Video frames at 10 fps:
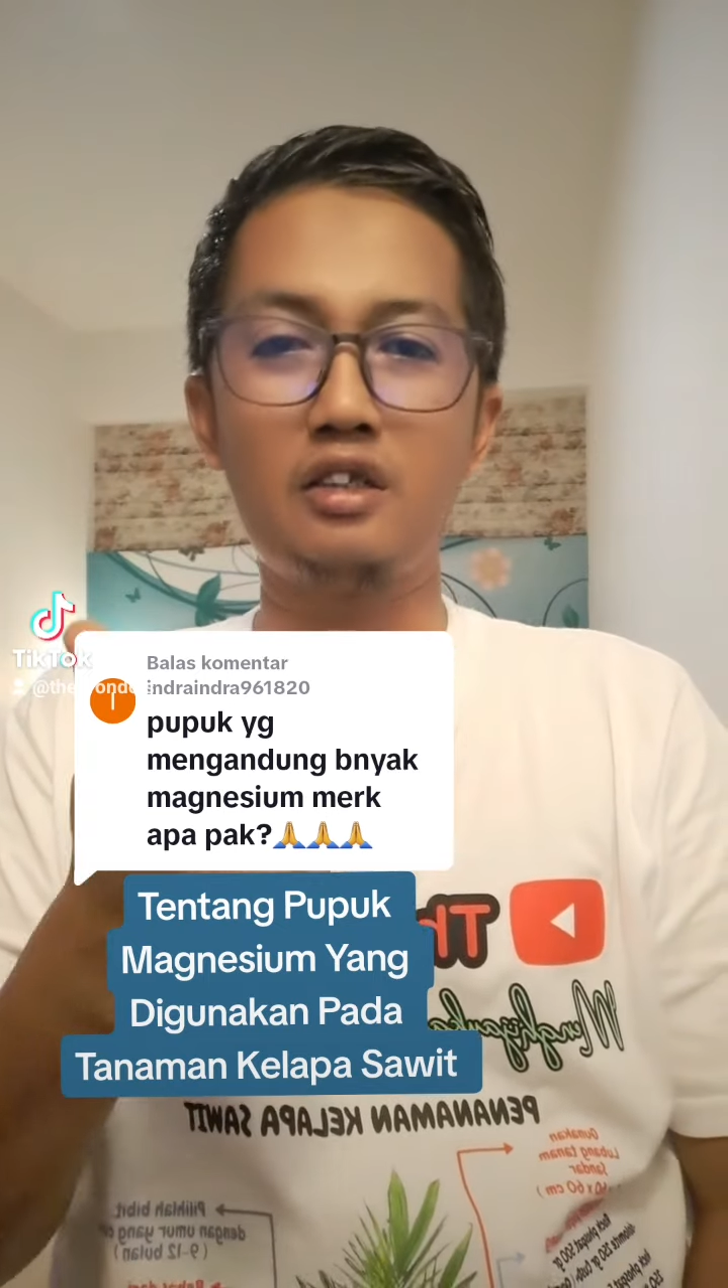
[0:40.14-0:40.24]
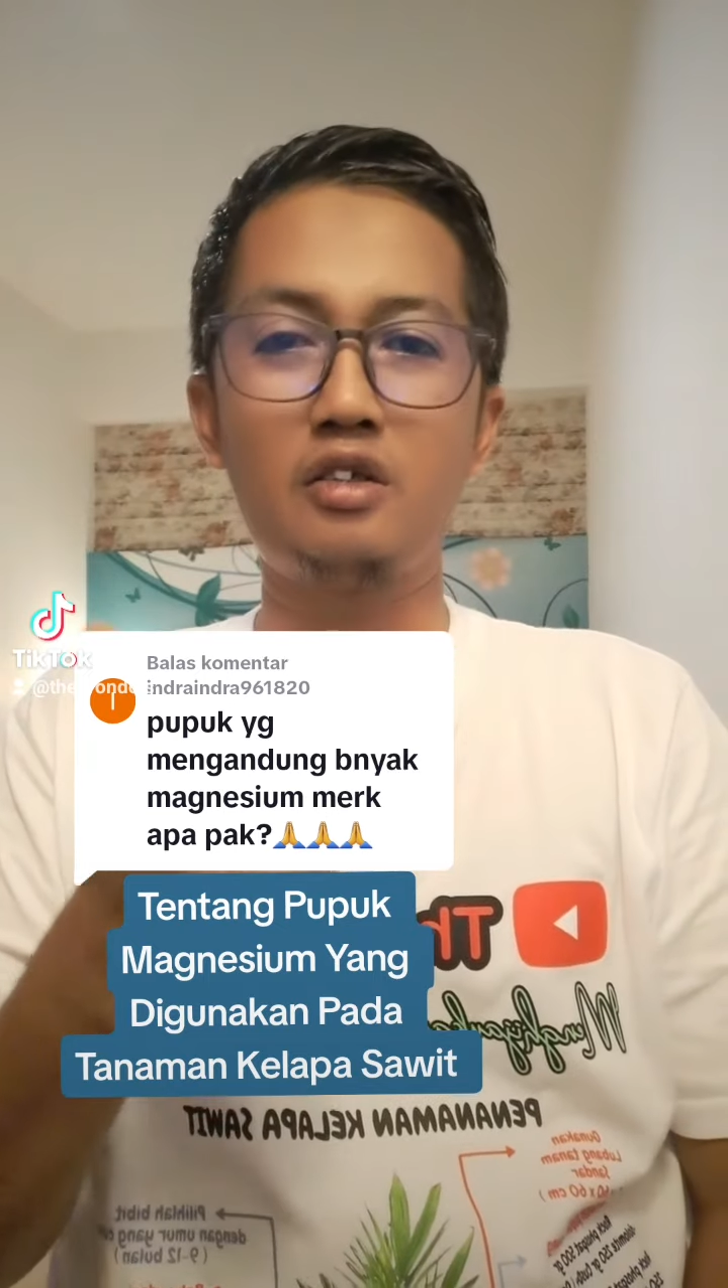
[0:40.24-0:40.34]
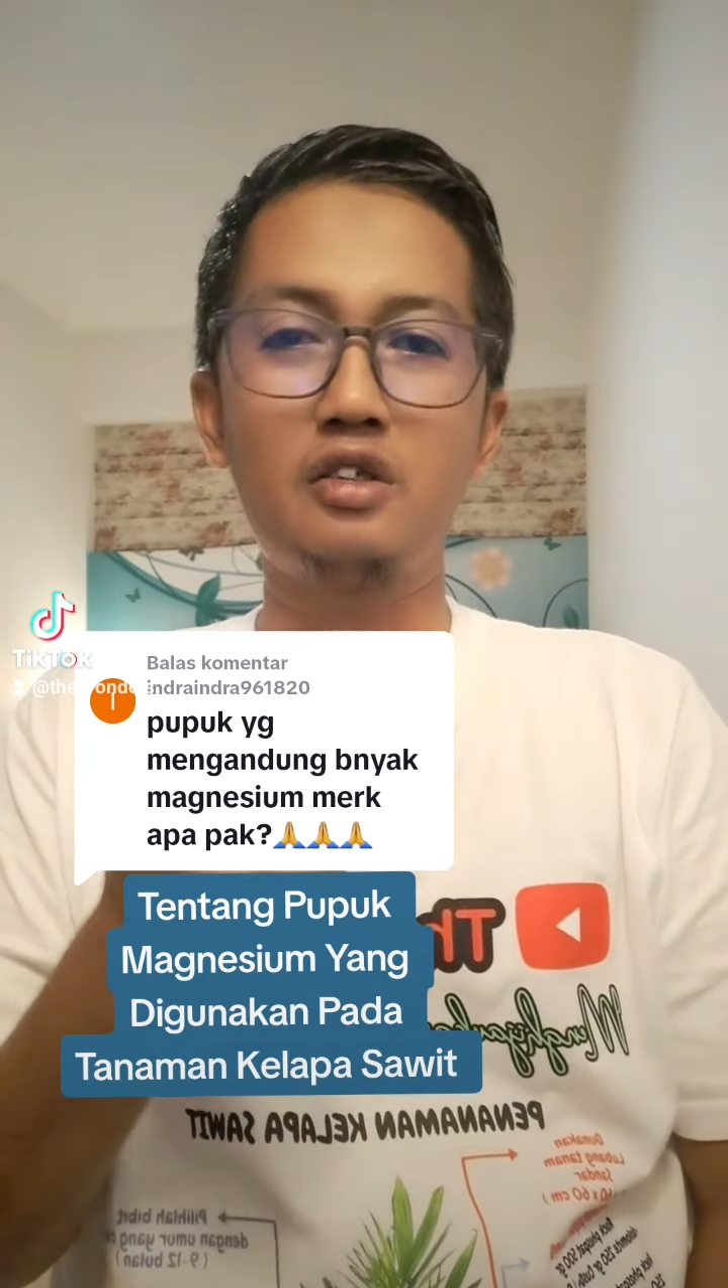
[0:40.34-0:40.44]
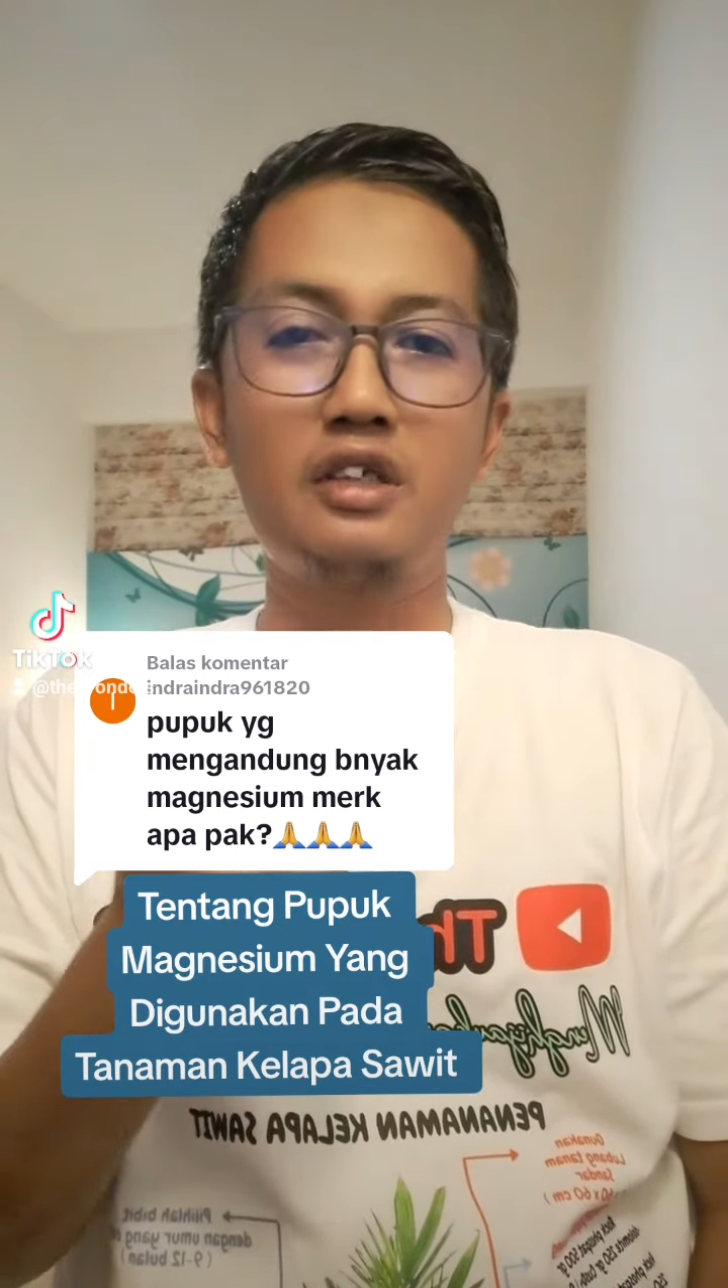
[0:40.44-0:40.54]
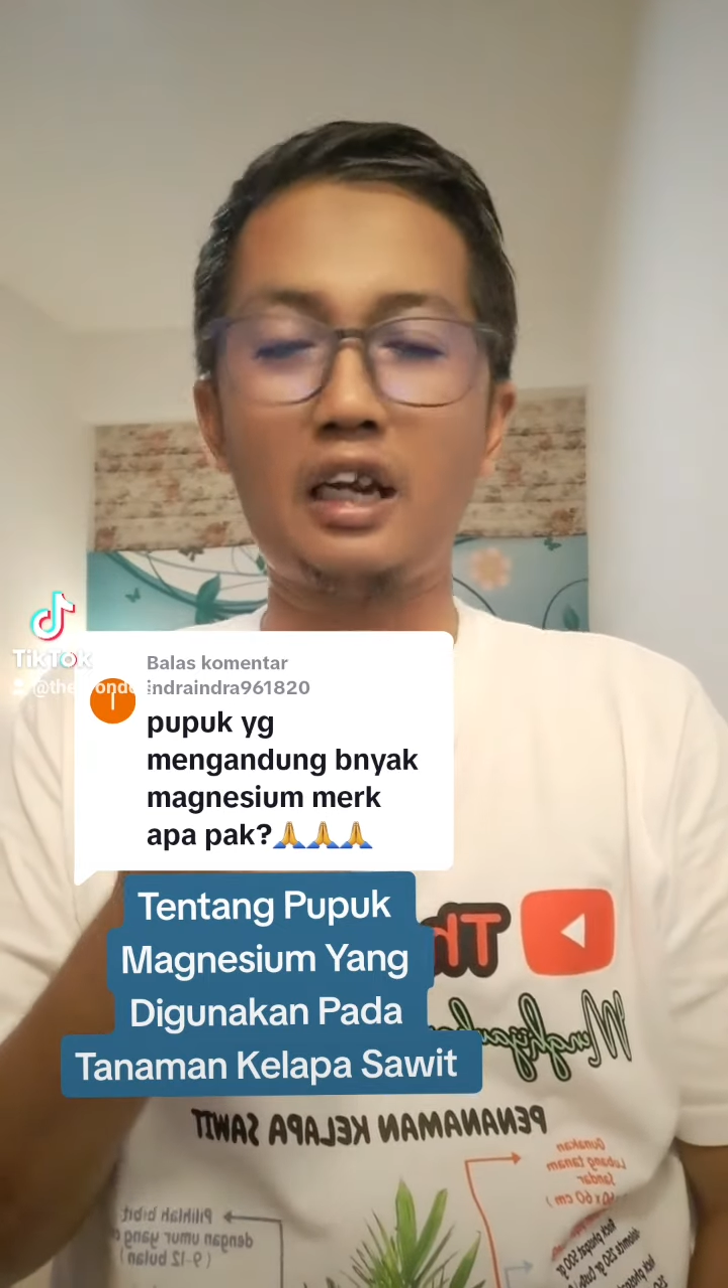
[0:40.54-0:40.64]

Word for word: Itu